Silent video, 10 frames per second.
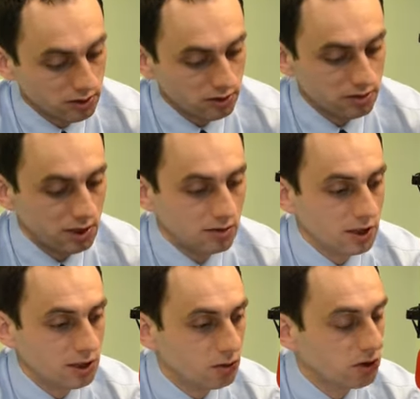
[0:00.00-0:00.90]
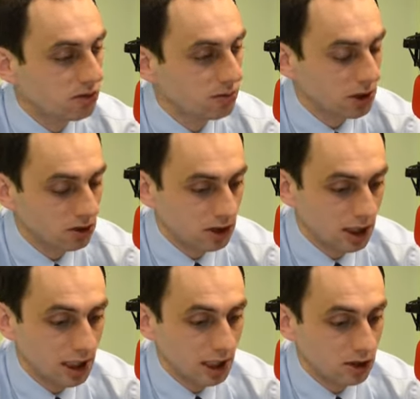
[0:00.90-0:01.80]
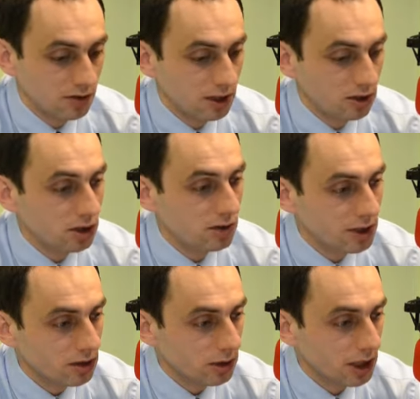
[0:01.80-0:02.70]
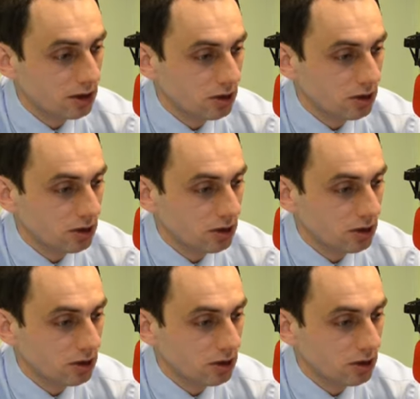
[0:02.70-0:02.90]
zna, wiedział, co się w mieście święci i wiedział także,